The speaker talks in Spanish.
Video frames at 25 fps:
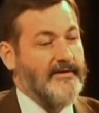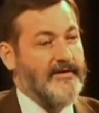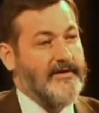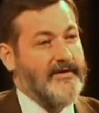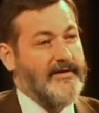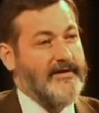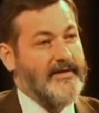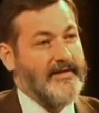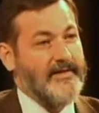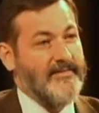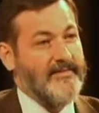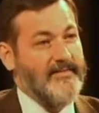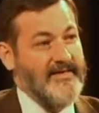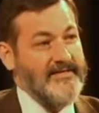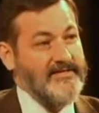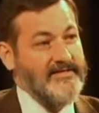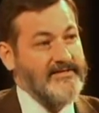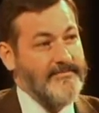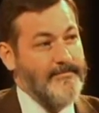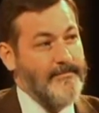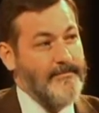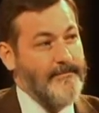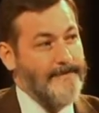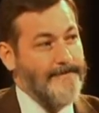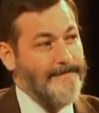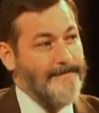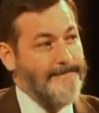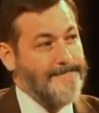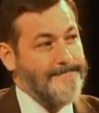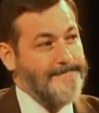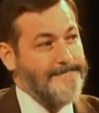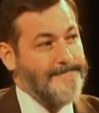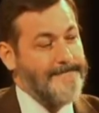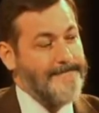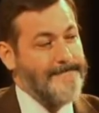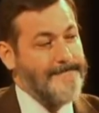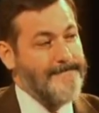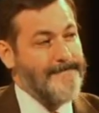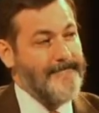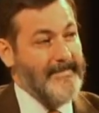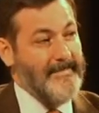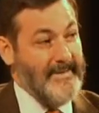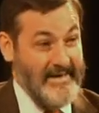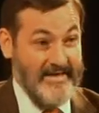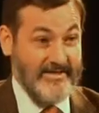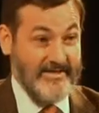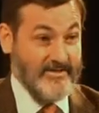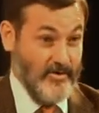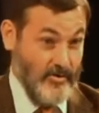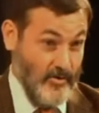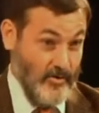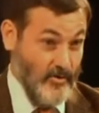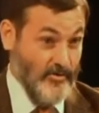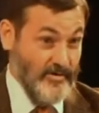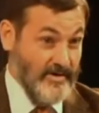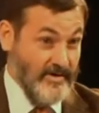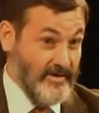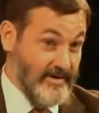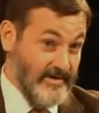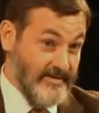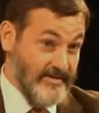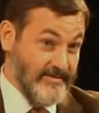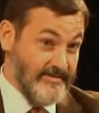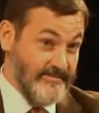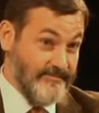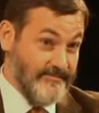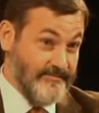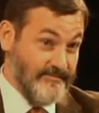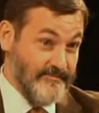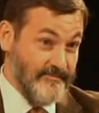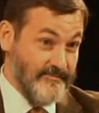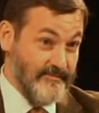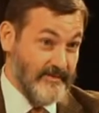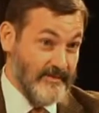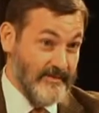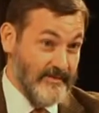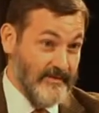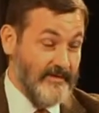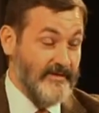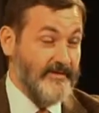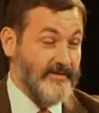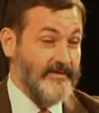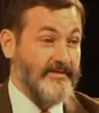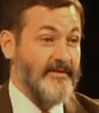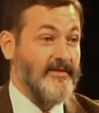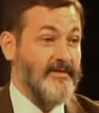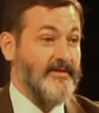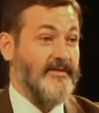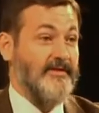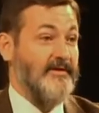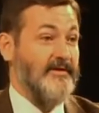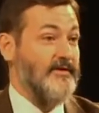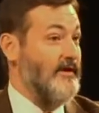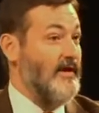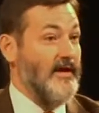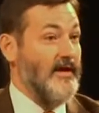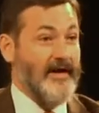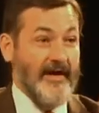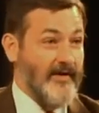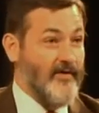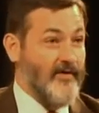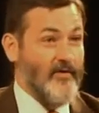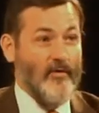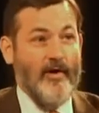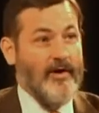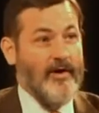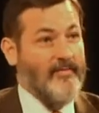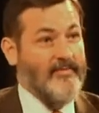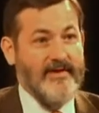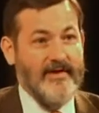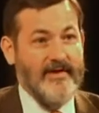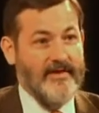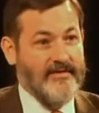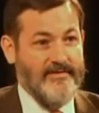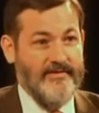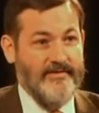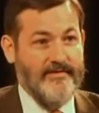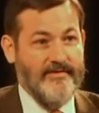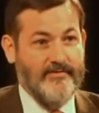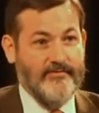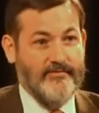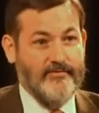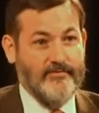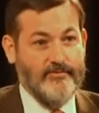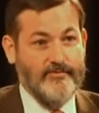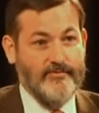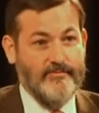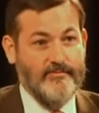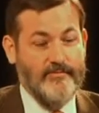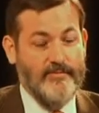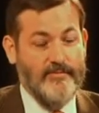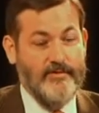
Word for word: Y además, las crónicas dicen que no había cerdos.